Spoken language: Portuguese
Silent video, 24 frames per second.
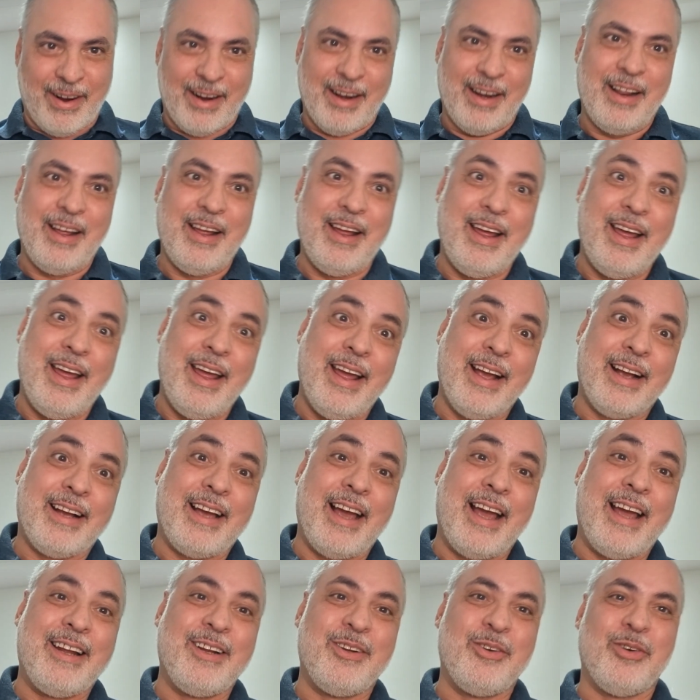
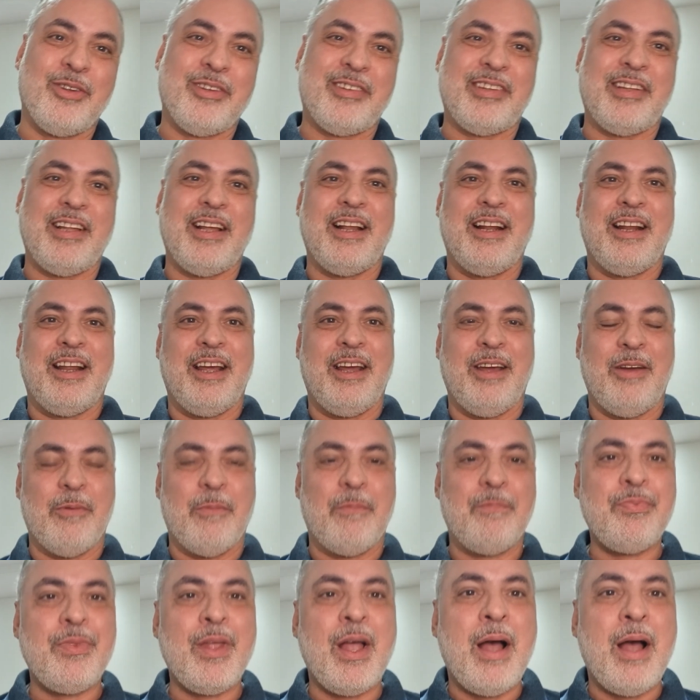cliquem no sininho